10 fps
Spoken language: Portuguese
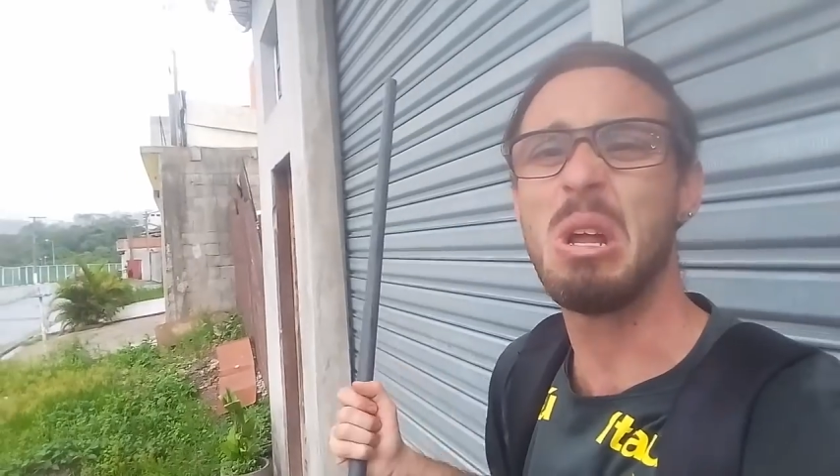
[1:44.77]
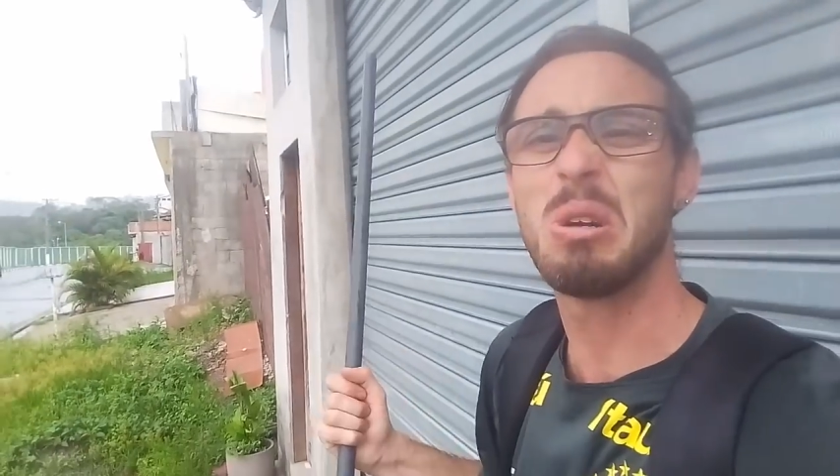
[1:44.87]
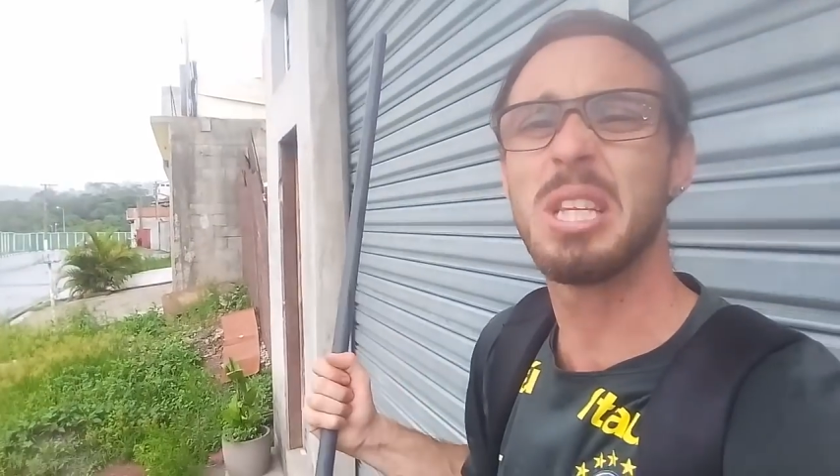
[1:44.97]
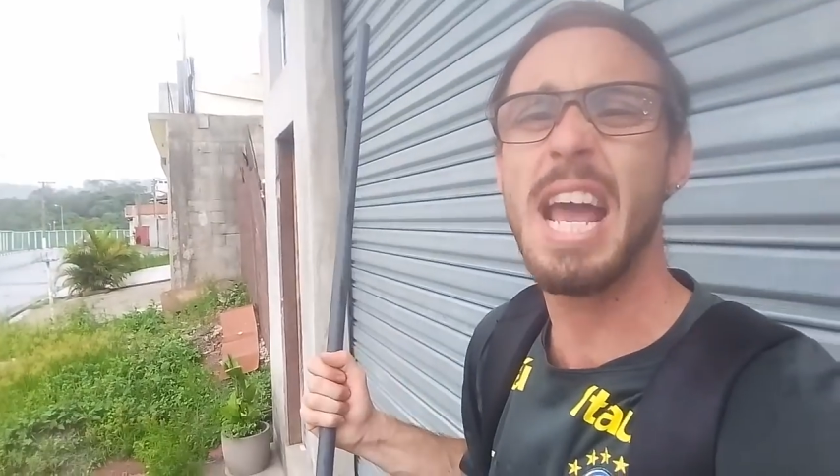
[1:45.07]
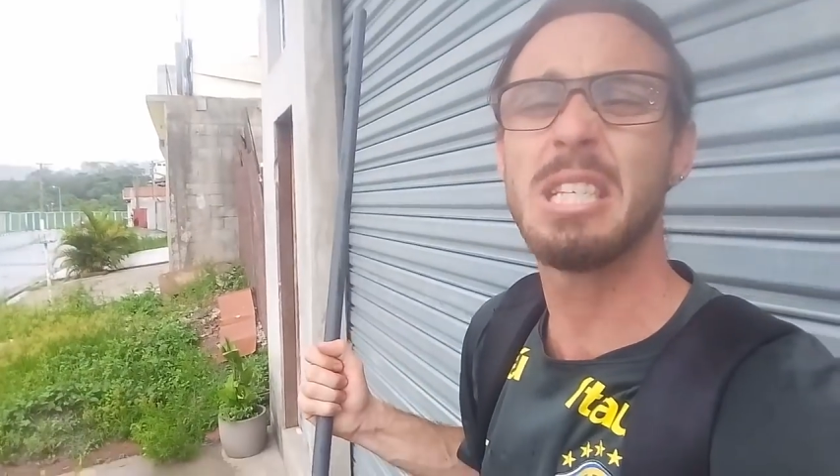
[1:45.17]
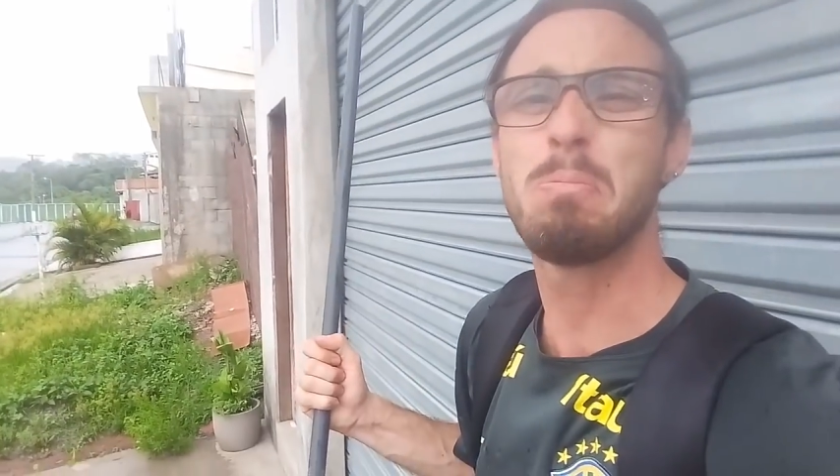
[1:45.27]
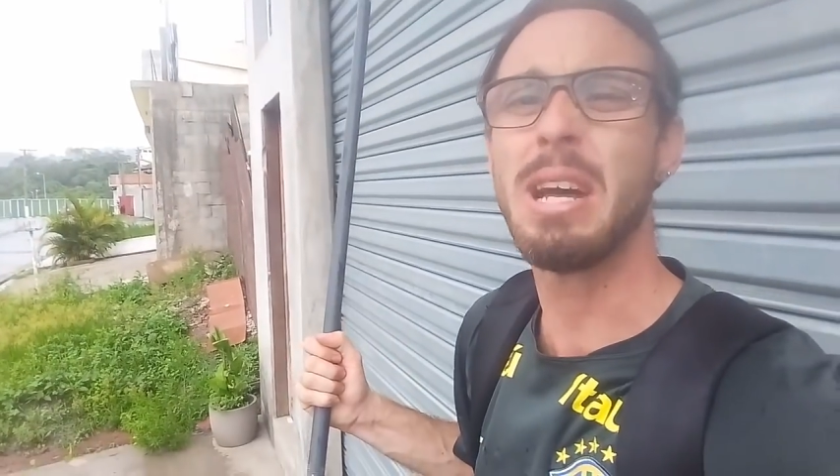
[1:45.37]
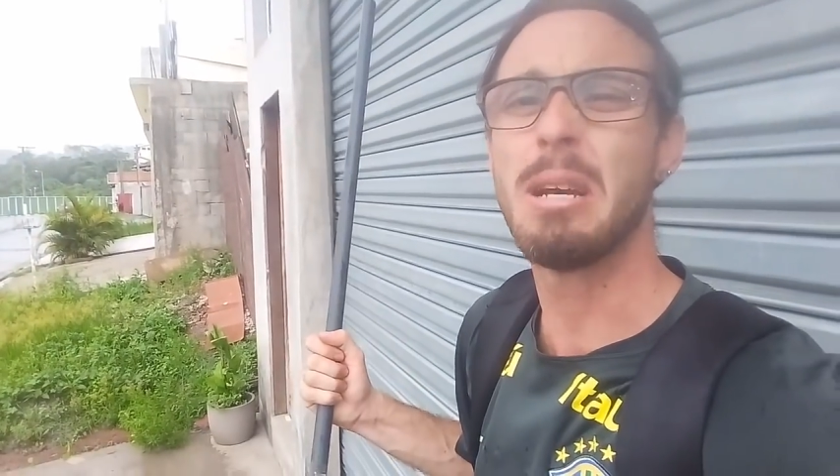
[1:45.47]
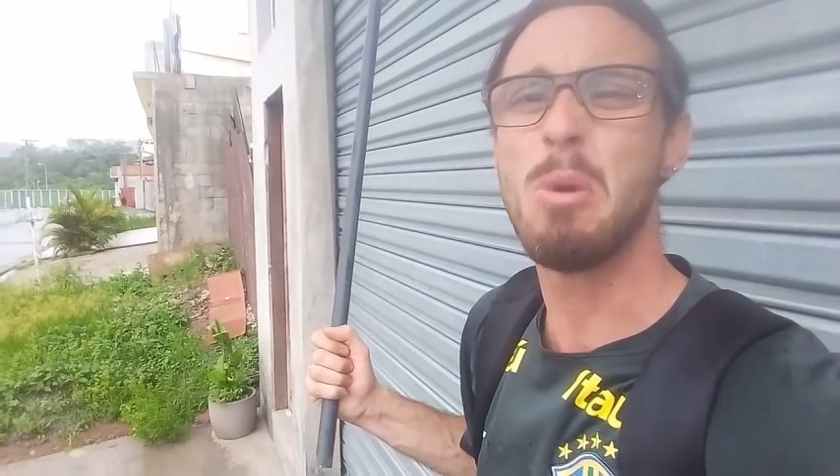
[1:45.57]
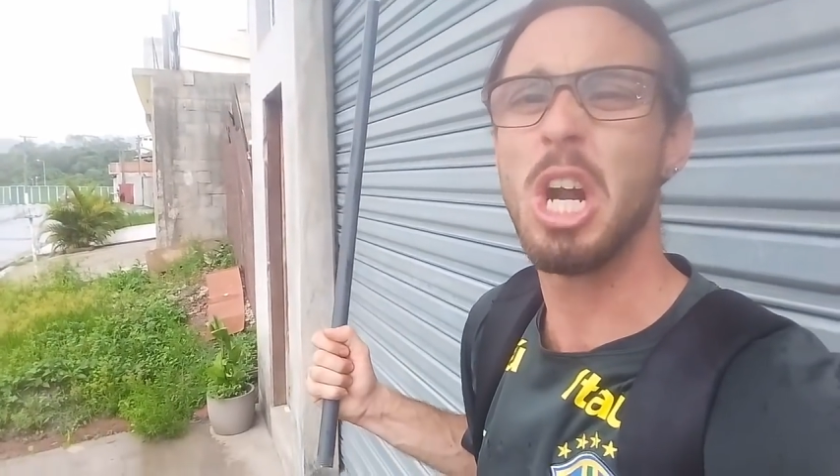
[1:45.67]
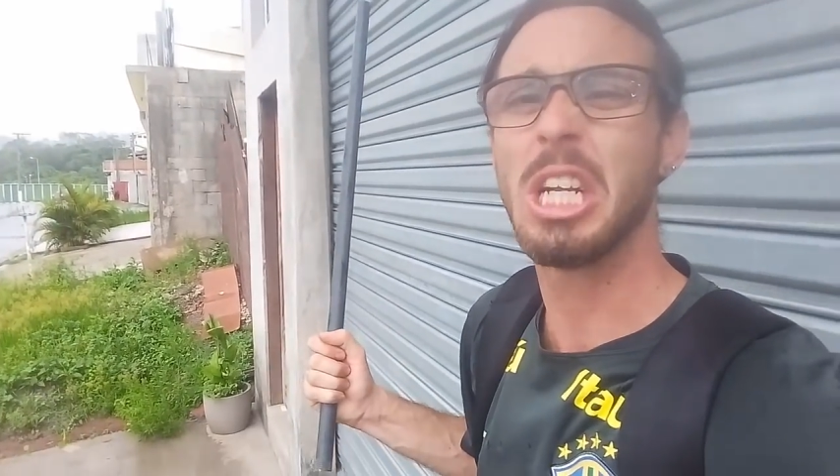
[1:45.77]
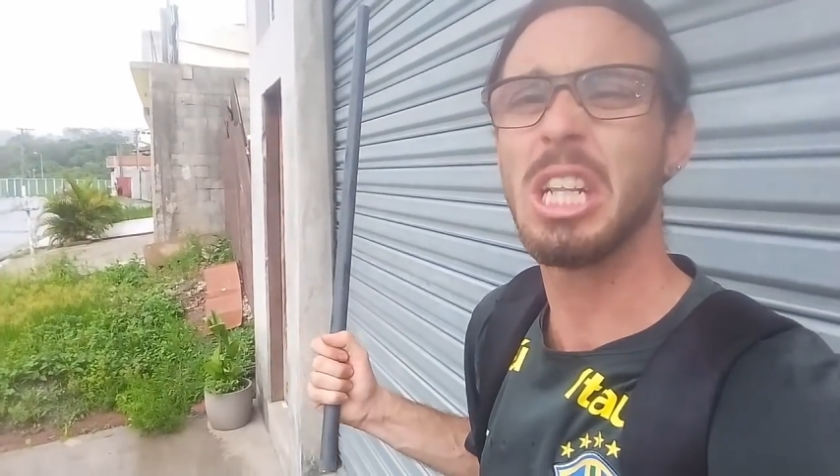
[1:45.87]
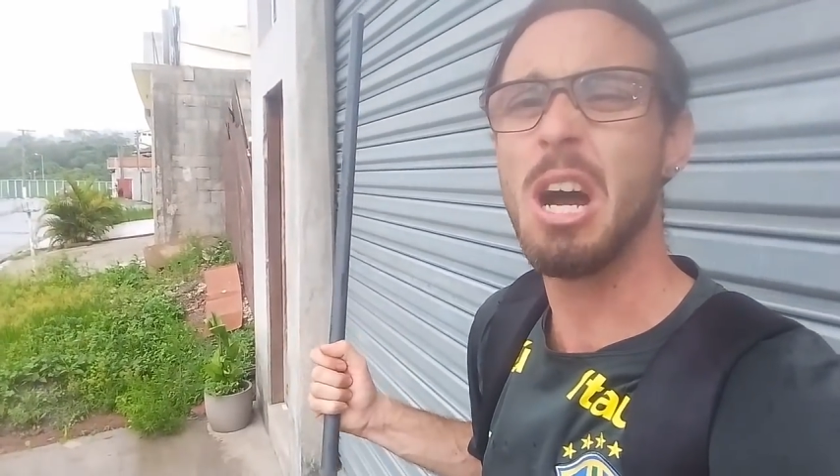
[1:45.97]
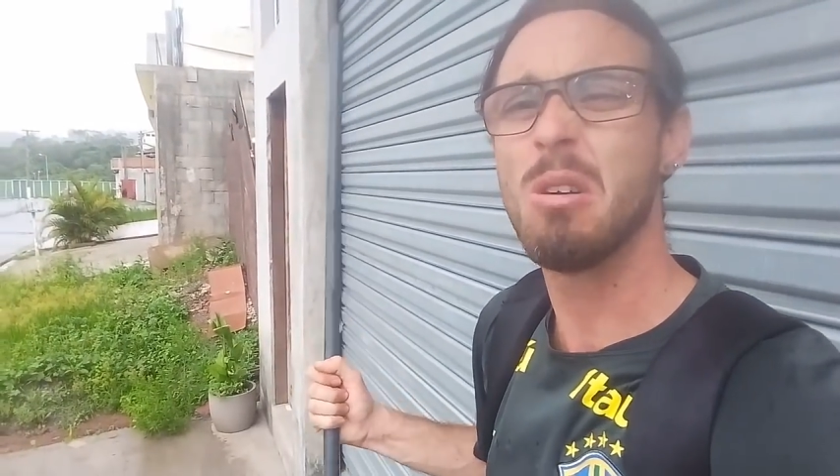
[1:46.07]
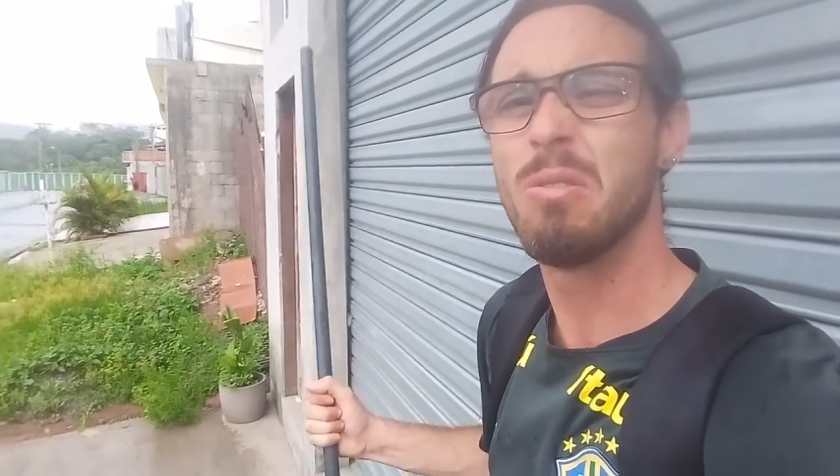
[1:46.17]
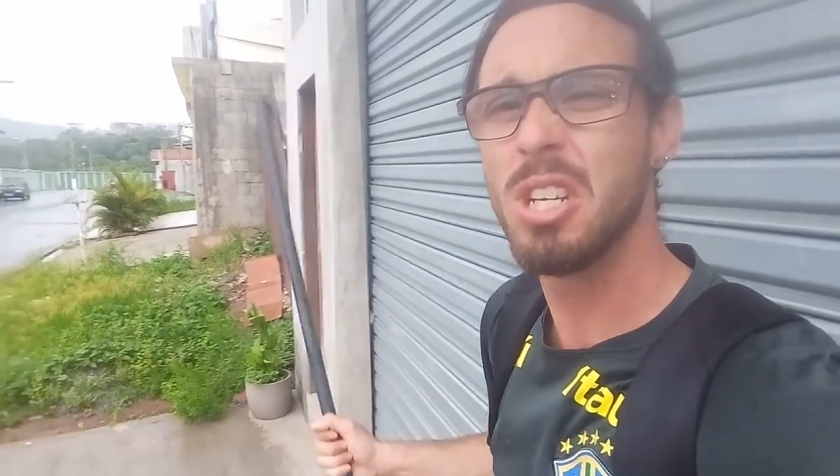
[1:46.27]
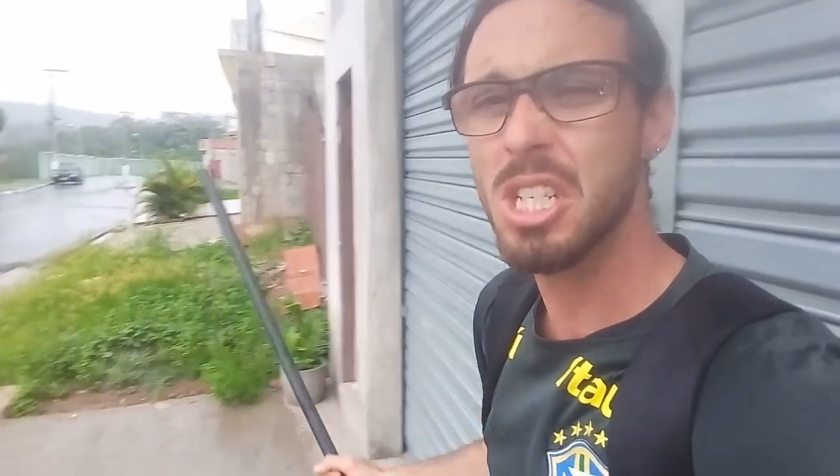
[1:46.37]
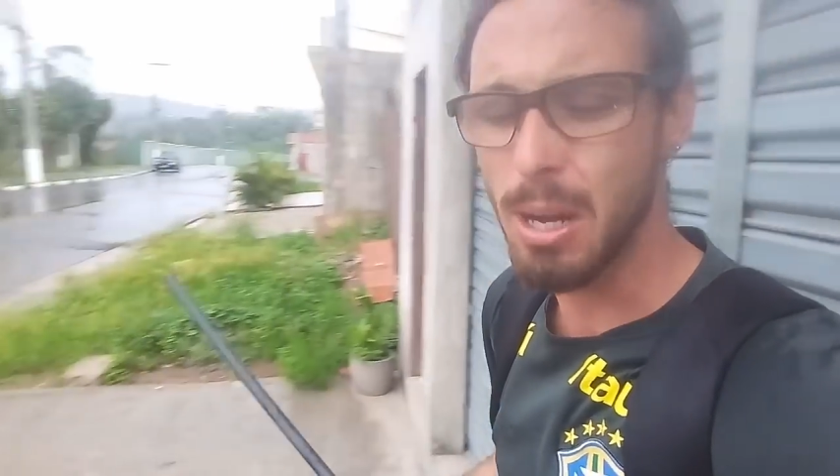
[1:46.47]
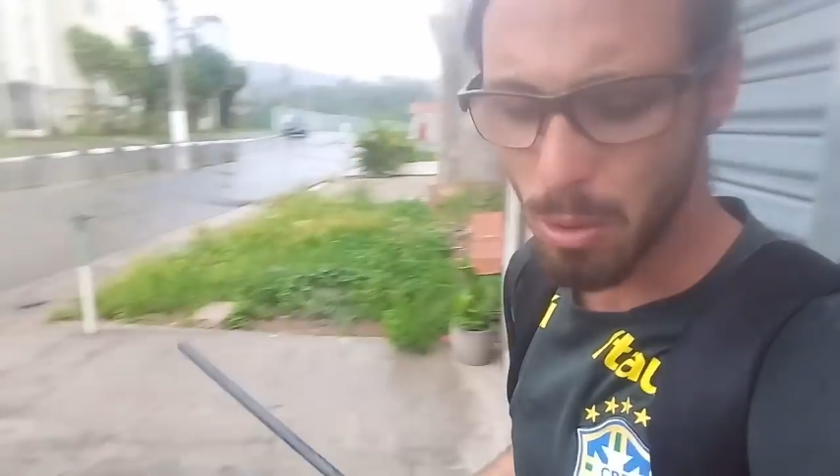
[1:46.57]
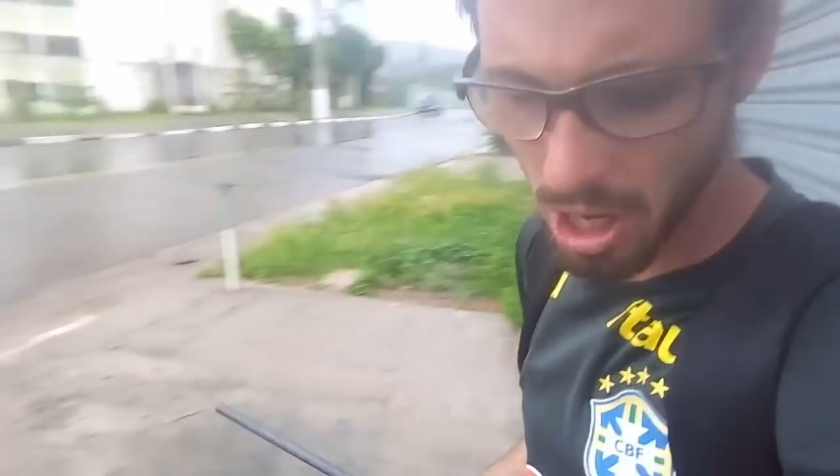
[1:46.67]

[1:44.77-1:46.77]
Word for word: logo da espada mortal. Vixe, tá